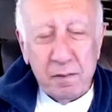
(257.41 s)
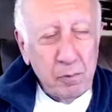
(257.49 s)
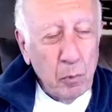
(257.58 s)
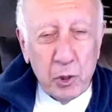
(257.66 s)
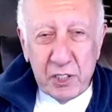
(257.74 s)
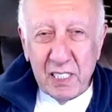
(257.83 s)

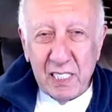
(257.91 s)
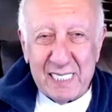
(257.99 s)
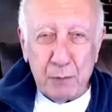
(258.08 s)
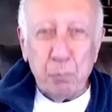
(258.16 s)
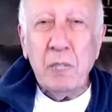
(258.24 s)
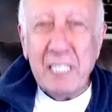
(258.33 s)
можно
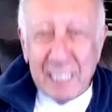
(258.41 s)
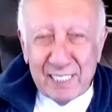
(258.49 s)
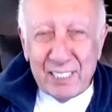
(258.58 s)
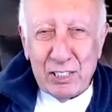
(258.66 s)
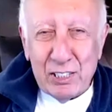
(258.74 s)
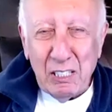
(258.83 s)

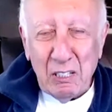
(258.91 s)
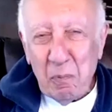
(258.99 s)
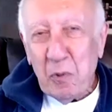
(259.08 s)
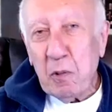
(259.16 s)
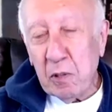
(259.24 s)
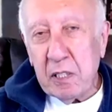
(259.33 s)
сминтить
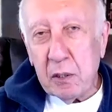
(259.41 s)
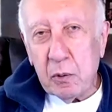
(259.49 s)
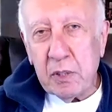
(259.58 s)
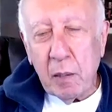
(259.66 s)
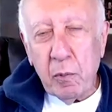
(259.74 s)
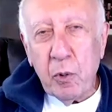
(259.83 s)
вот эту
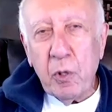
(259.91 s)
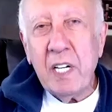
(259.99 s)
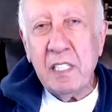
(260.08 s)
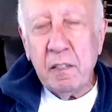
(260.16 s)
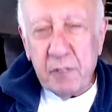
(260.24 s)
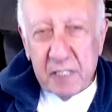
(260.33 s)
самую
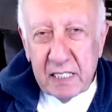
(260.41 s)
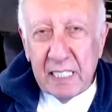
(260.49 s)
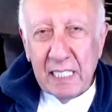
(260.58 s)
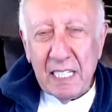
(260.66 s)
NFT